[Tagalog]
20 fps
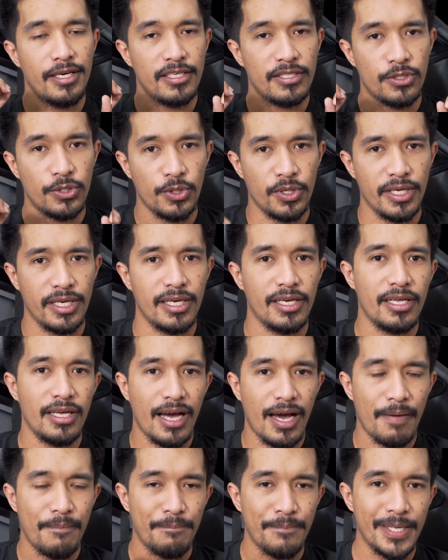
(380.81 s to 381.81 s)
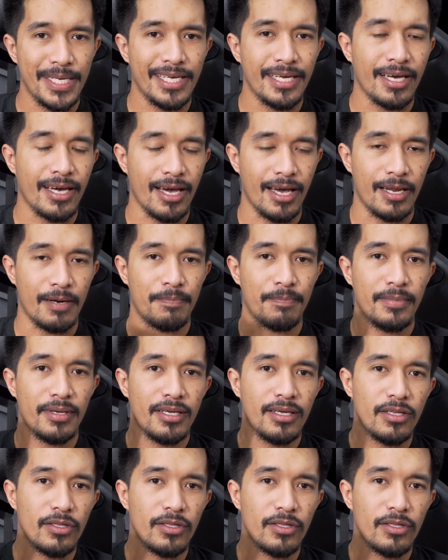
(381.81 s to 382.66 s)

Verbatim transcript: is really a big help